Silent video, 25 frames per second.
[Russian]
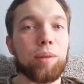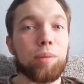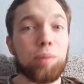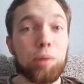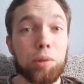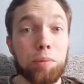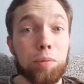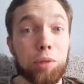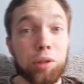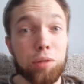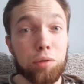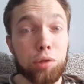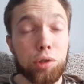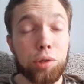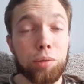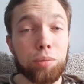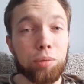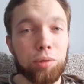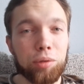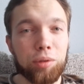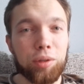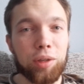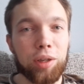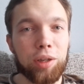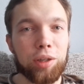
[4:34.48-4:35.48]
Посмотрим, что
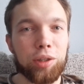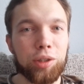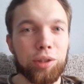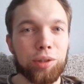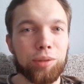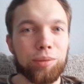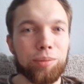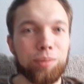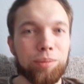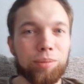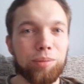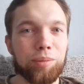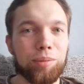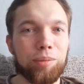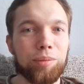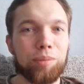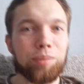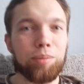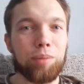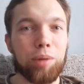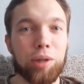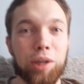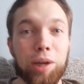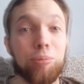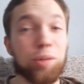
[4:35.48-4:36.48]
будет дальше.
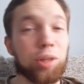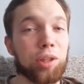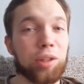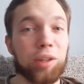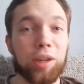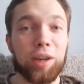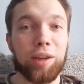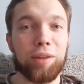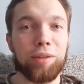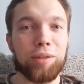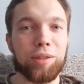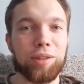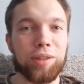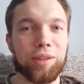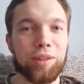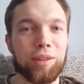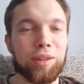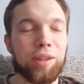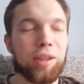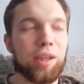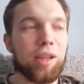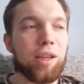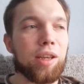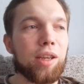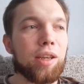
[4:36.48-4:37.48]
Пока мне нравится.